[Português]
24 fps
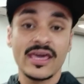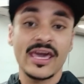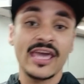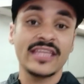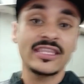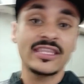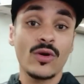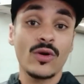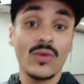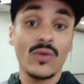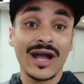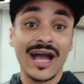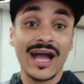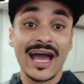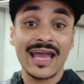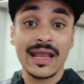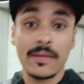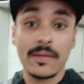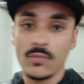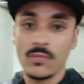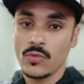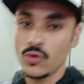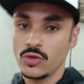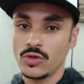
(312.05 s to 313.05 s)
Então é um
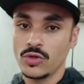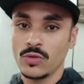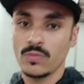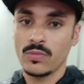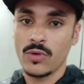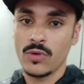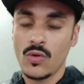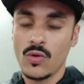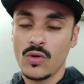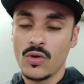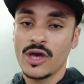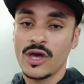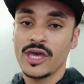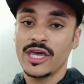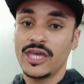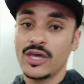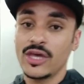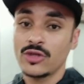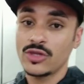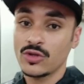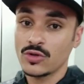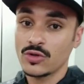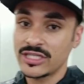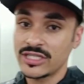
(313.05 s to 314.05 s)
cara muito bom
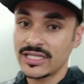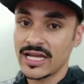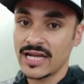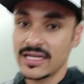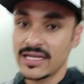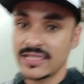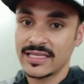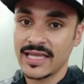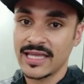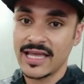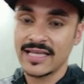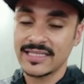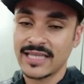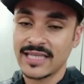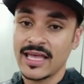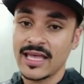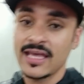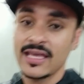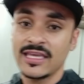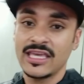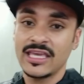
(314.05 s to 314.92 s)
que eu tenho certeza